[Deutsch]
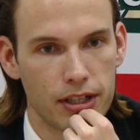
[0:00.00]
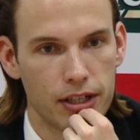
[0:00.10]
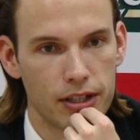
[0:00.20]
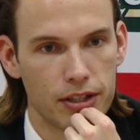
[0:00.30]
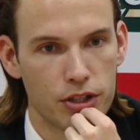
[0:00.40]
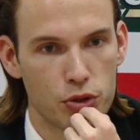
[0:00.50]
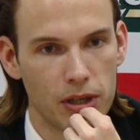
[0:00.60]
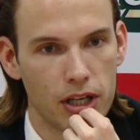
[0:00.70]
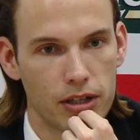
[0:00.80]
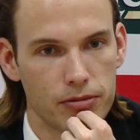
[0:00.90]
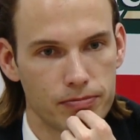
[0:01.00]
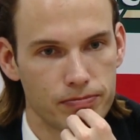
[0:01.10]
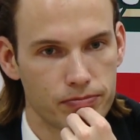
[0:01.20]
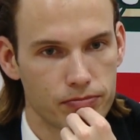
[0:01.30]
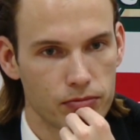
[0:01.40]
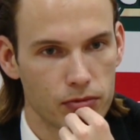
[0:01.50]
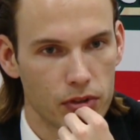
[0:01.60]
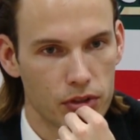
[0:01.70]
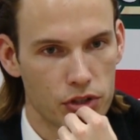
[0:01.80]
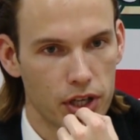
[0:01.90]
äh, die Spieler
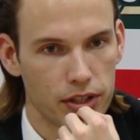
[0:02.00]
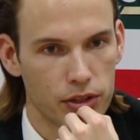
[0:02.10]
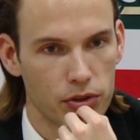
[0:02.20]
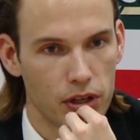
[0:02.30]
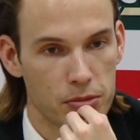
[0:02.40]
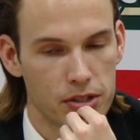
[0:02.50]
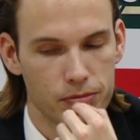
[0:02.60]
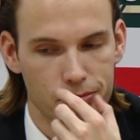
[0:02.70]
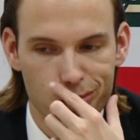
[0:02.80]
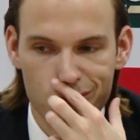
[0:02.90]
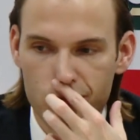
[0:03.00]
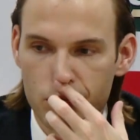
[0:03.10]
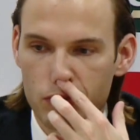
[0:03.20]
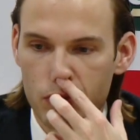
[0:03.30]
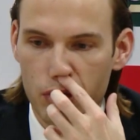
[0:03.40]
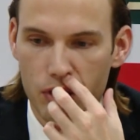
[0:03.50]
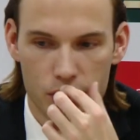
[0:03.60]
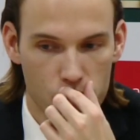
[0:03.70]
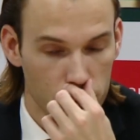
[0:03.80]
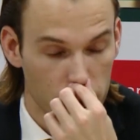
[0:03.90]
Gianti und Gibson äh,
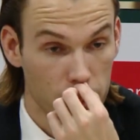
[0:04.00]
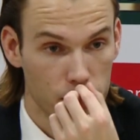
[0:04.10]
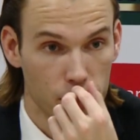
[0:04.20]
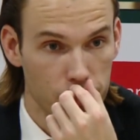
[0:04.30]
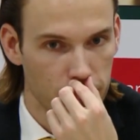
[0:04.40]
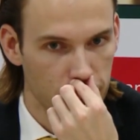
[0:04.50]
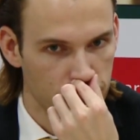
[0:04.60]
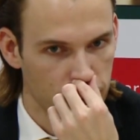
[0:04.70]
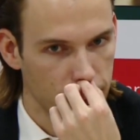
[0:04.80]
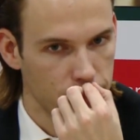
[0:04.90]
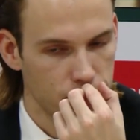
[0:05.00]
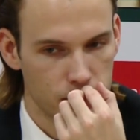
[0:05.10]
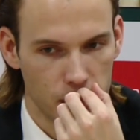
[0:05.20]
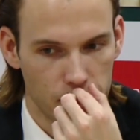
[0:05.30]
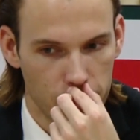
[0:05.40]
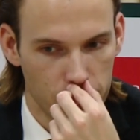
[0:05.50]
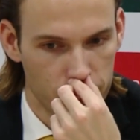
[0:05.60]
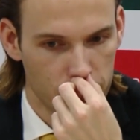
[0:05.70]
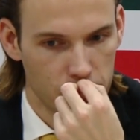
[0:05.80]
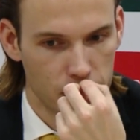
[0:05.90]
so ihre Würfe treffen, dann ähm,
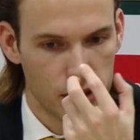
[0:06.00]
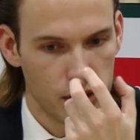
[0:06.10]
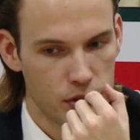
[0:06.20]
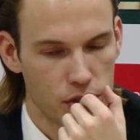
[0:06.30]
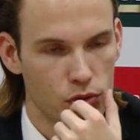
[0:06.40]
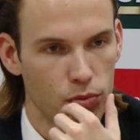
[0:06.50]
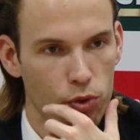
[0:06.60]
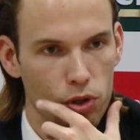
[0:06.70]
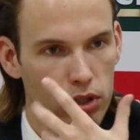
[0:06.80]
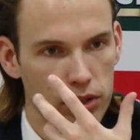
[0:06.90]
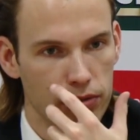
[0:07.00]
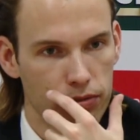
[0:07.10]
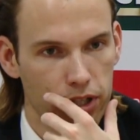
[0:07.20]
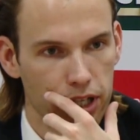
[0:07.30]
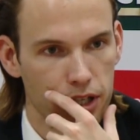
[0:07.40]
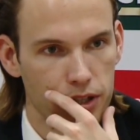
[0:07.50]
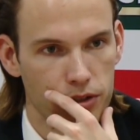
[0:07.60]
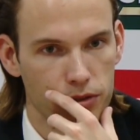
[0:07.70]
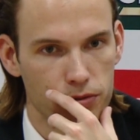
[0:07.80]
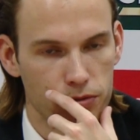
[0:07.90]
ist es unmöglich, denke
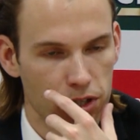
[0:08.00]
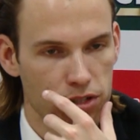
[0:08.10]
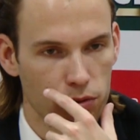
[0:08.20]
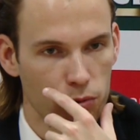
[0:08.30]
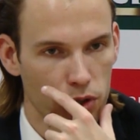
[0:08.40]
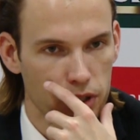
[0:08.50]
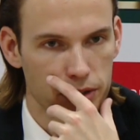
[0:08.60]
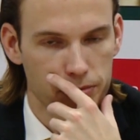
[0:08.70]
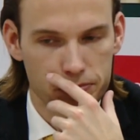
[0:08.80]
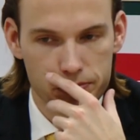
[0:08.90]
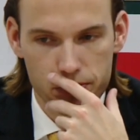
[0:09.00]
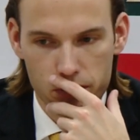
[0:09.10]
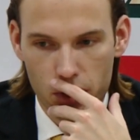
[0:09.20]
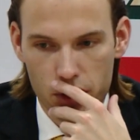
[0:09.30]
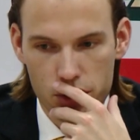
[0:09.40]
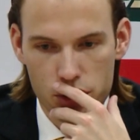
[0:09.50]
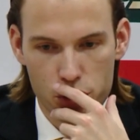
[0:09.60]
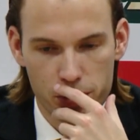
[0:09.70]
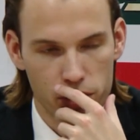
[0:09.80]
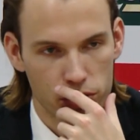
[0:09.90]
ich, fast unmöglich, dieses
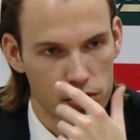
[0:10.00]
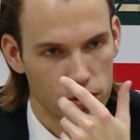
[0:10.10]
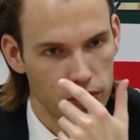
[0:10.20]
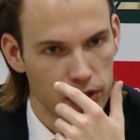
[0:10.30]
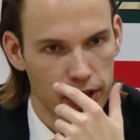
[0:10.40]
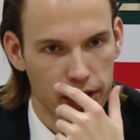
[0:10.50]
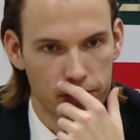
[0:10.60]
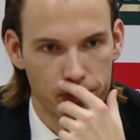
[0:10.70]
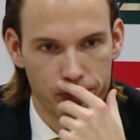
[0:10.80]
Spiel noch zu gewinnen. Denn